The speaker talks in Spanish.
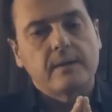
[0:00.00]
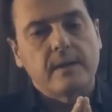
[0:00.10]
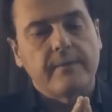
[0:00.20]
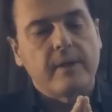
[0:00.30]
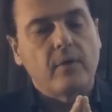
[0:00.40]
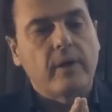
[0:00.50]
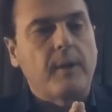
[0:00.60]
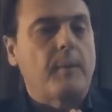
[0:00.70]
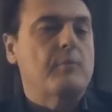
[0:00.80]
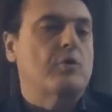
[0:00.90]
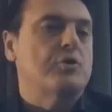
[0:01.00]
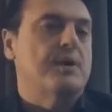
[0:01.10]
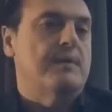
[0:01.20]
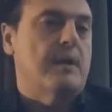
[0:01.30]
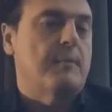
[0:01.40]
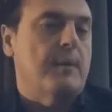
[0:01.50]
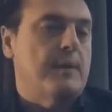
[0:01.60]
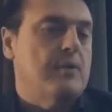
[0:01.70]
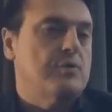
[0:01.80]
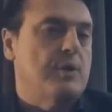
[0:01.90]
se den lo que llamamos los
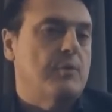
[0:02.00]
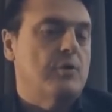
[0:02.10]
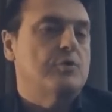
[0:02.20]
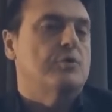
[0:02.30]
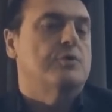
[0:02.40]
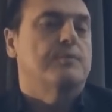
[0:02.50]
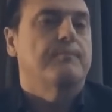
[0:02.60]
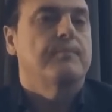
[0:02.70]
entrampamientos amorosos.